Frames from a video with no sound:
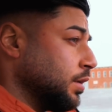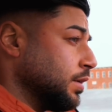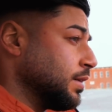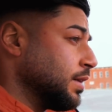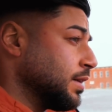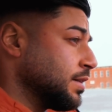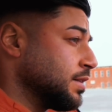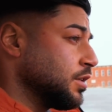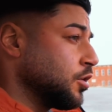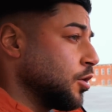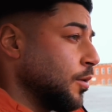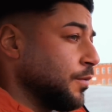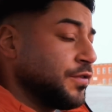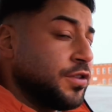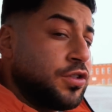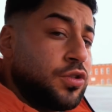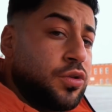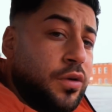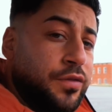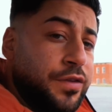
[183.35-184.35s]
dass die
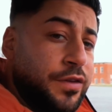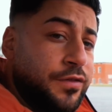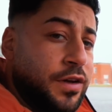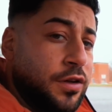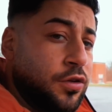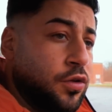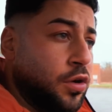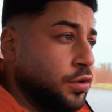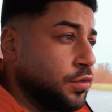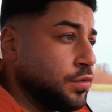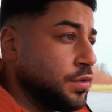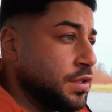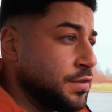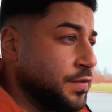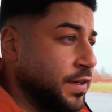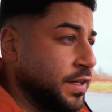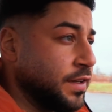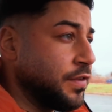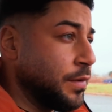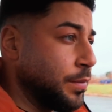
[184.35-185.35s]
Kopftechnik auf jeden Fall in Ordnung
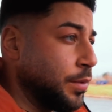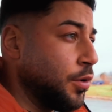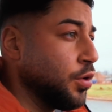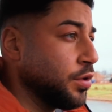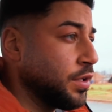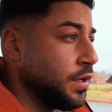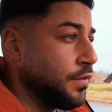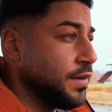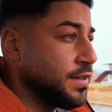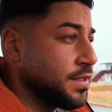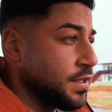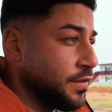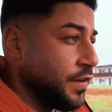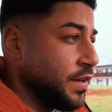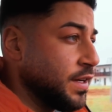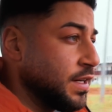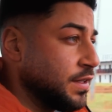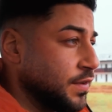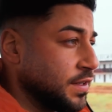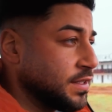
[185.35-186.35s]
ist, weil der verbraucht ja Wasser,
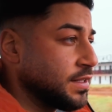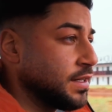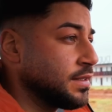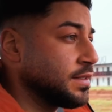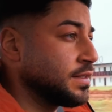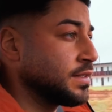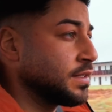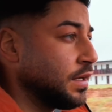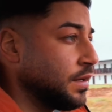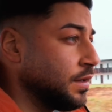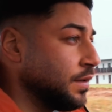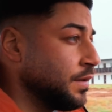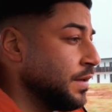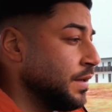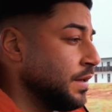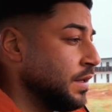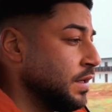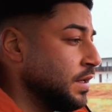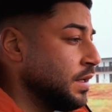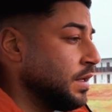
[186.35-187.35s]
verliert Wasser, das ist klar.
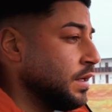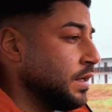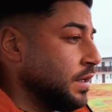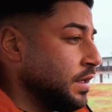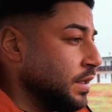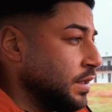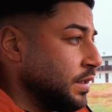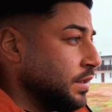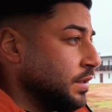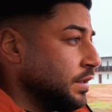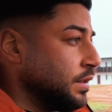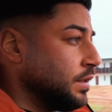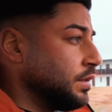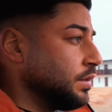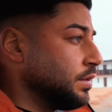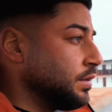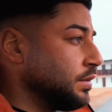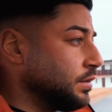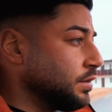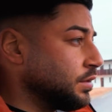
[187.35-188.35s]

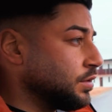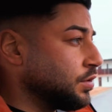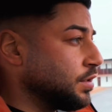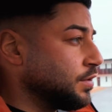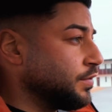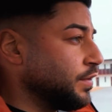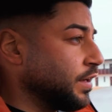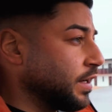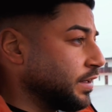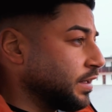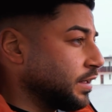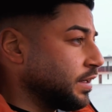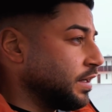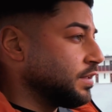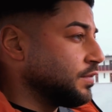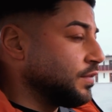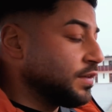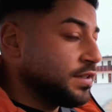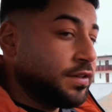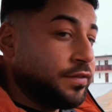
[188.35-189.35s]
Sonst wäre da
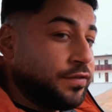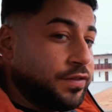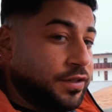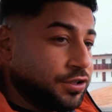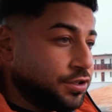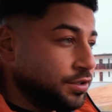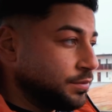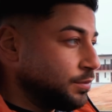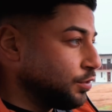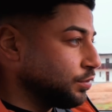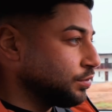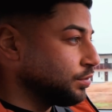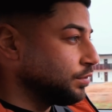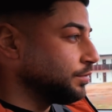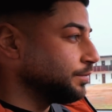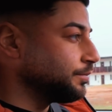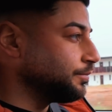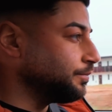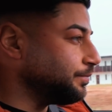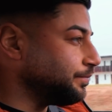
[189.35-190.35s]
keine Wasserflasche im
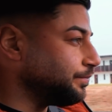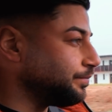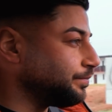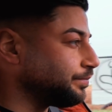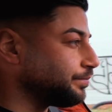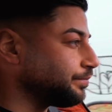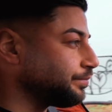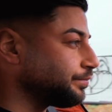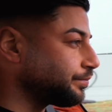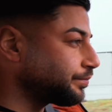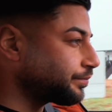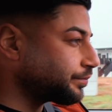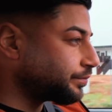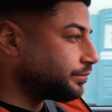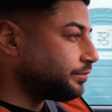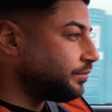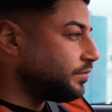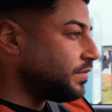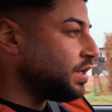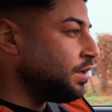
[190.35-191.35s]
Auto,
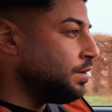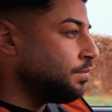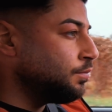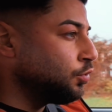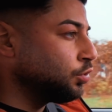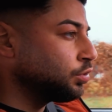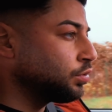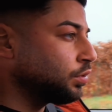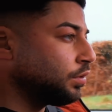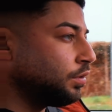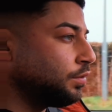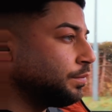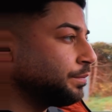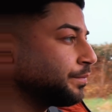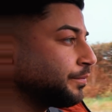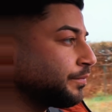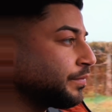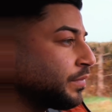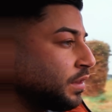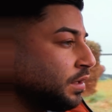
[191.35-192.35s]
im
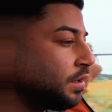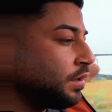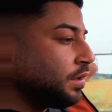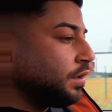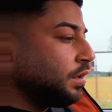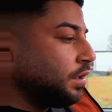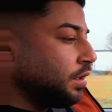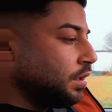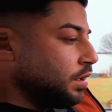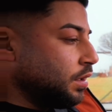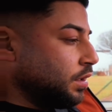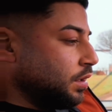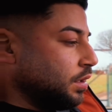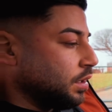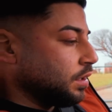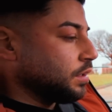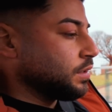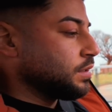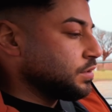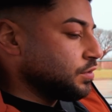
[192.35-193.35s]
Motorraum.
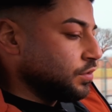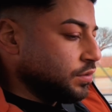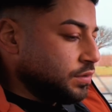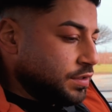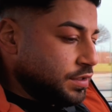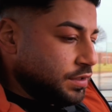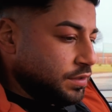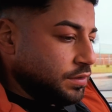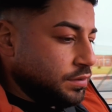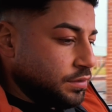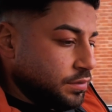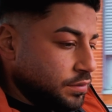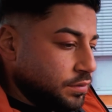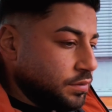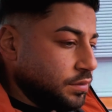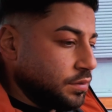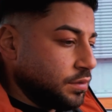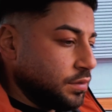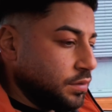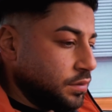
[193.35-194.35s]

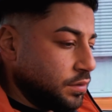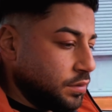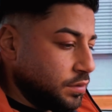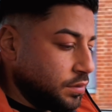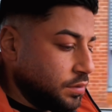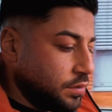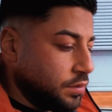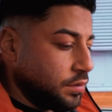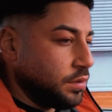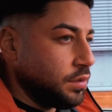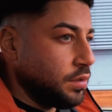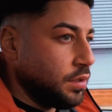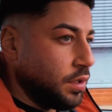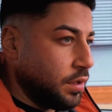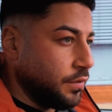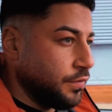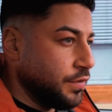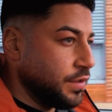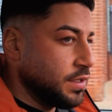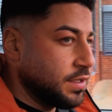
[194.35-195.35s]
Ansonsten,
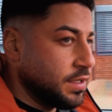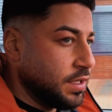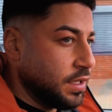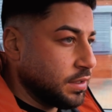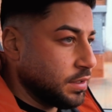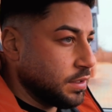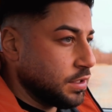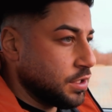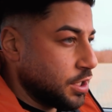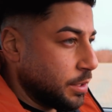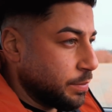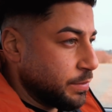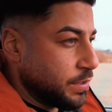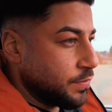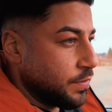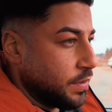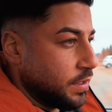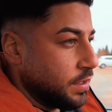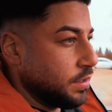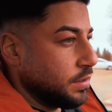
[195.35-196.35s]
ja, wie gesagt, ich habe
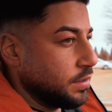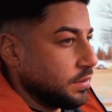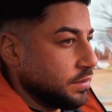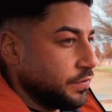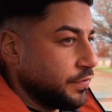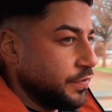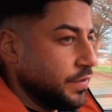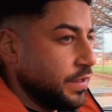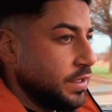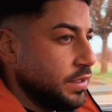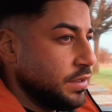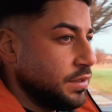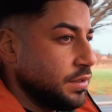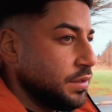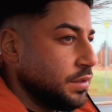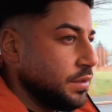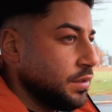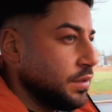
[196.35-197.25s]
zwar viel